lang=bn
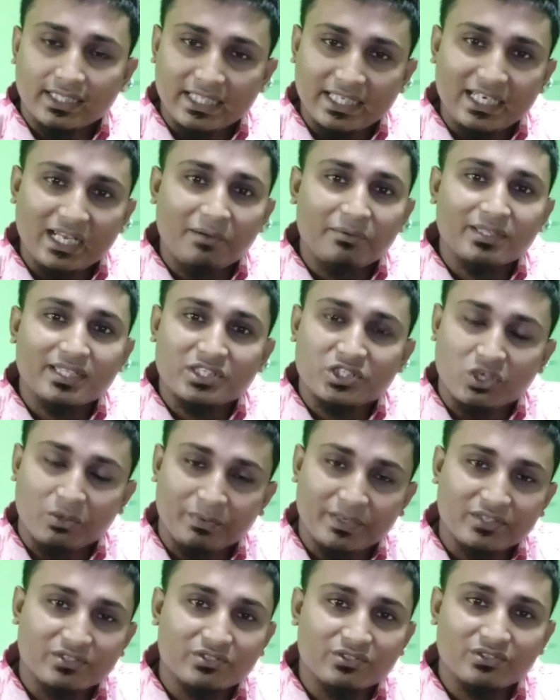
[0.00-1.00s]
তিনি আমাদের সব
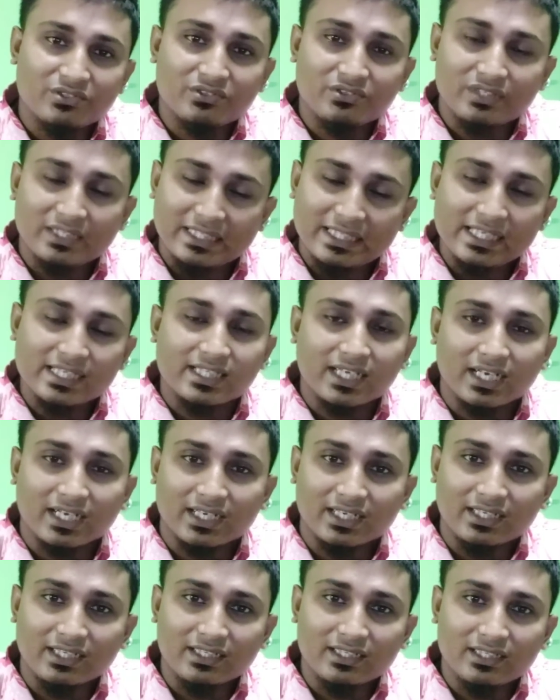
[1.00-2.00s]
কিছু দিয়ে
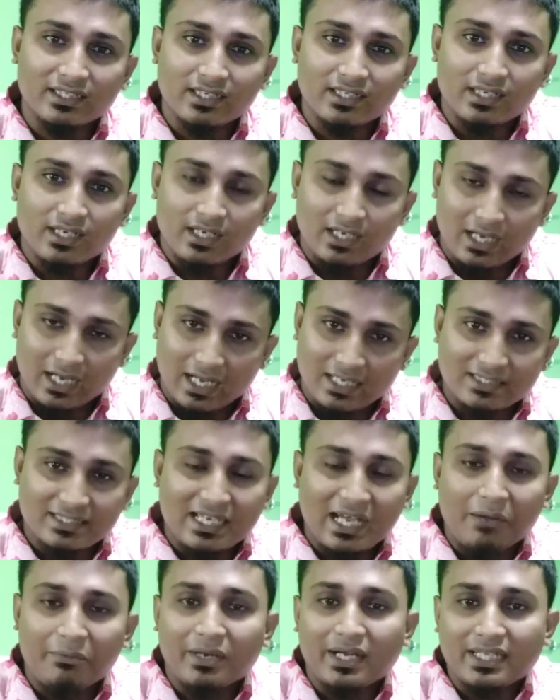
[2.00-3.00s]
থাকেন
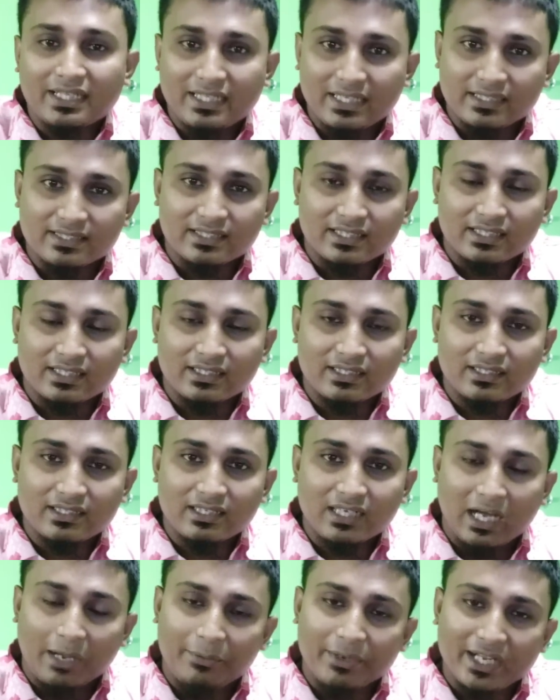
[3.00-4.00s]
আজকে আমাকে দেখছেন
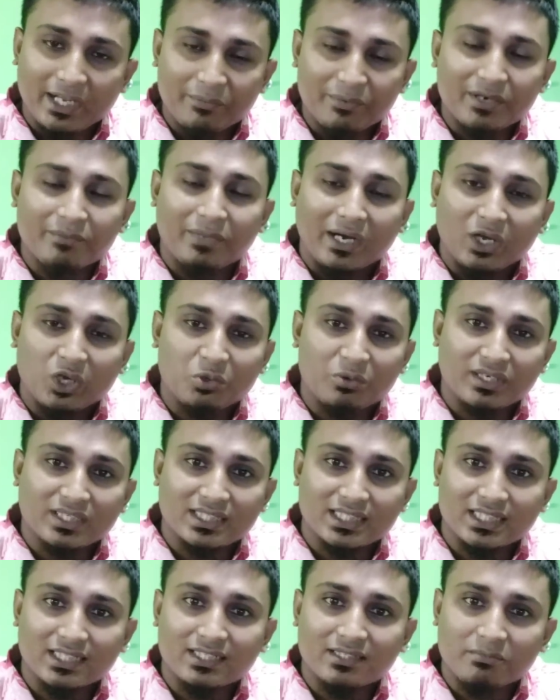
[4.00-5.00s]
আমাকে আপনারা
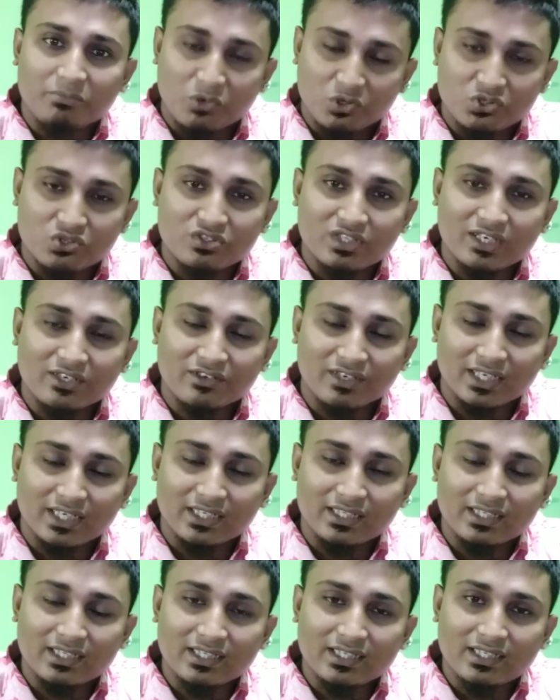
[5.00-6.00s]
ভালোবাসেন পছন্দ করেন
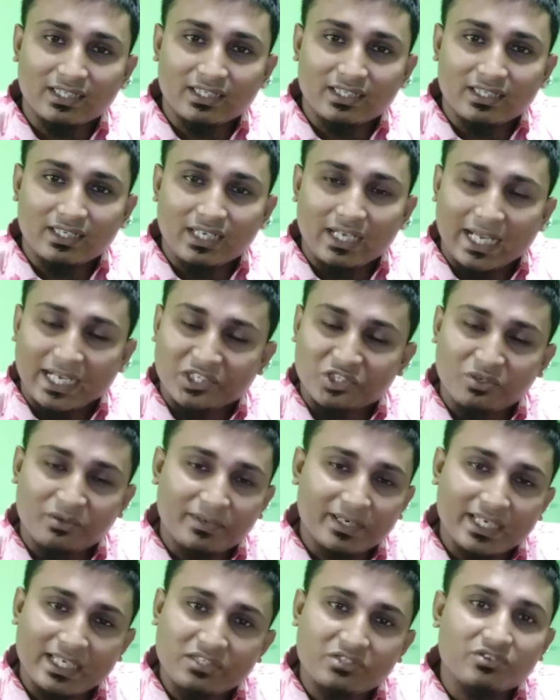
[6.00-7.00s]
একসময়
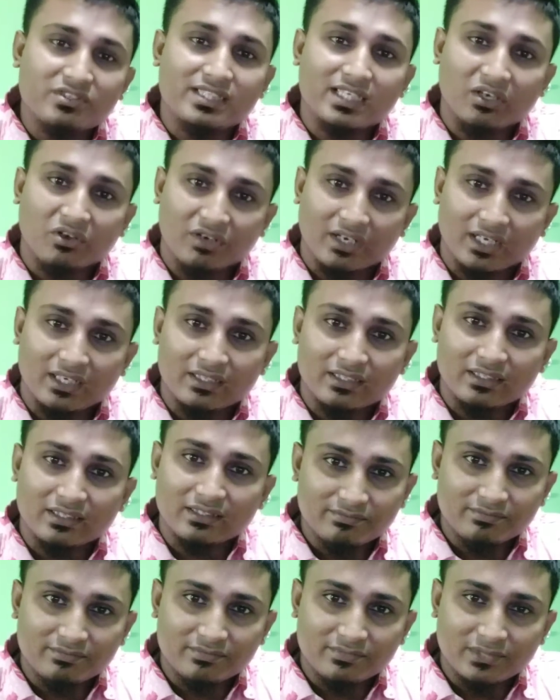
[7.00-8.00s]
আমার কিছুই ছিল না
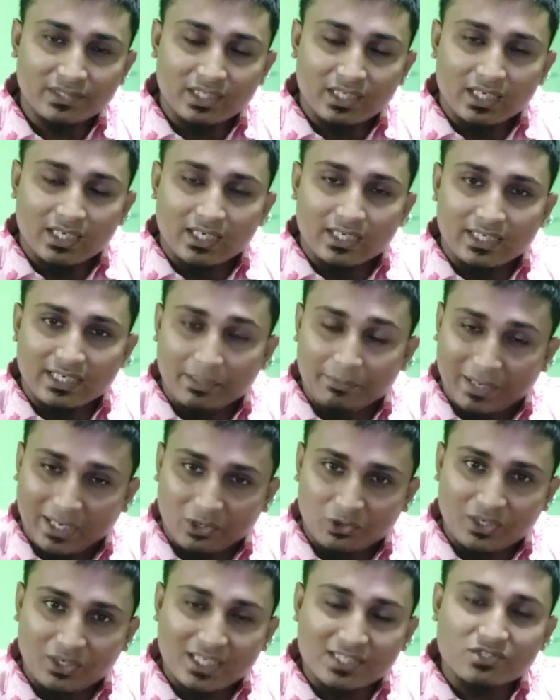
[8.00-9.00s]
না
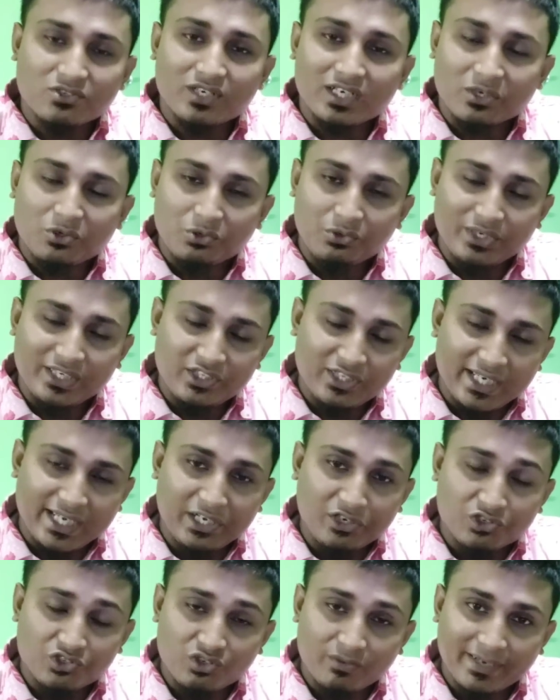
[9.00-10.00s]
ভালো কাজ করার কোনো
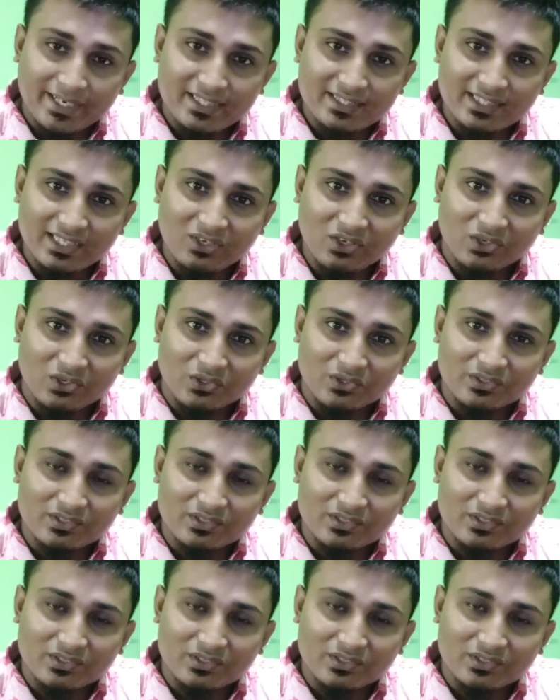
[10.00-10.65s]
ইনস্ট্রুমেন্ট ছিল